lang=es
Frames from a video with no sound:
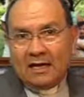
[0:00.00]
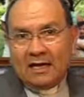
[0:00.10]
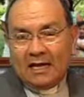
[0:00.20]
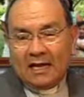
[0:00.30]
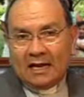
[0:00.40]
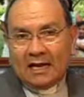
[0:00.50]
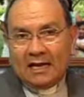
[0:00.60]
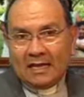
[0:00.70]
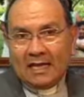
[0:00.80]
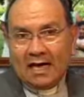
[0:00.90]
en
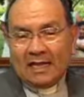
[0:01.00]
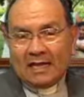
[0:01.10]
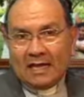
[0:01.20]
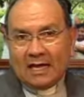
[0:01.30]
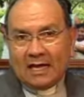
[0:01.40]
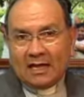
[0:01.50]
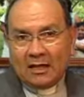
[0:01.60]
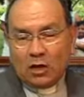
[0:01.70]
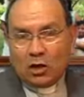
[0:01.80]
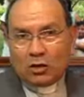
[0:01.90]
realidad
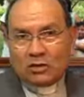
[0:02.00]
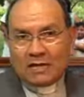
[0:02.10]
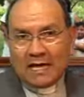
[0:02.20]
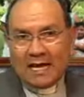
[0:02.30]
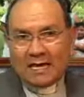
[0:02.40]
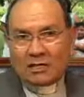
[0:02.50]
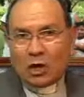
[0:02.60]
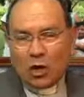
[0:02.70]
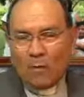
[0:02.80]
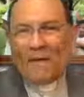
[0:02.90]
Dios es
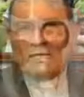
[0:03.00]
lo más